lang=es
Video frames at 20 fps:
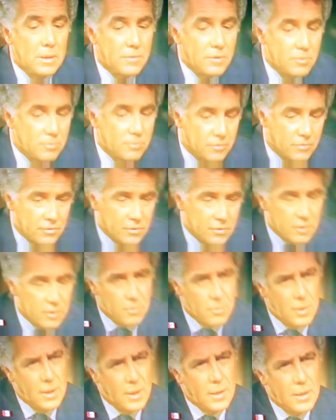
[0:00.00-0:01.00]
Si lo
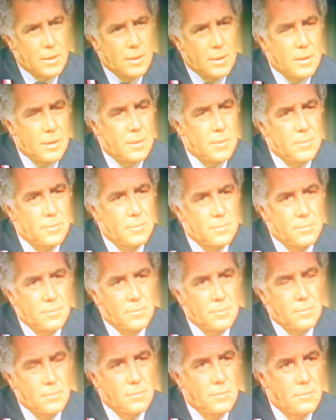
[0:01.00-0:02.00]
prefieres,
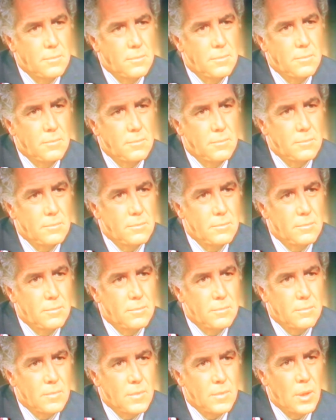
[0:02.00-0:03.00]
podríamos
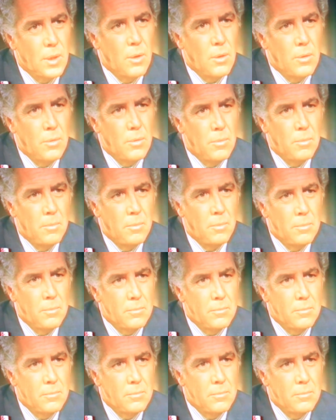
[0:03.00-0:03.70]
ir a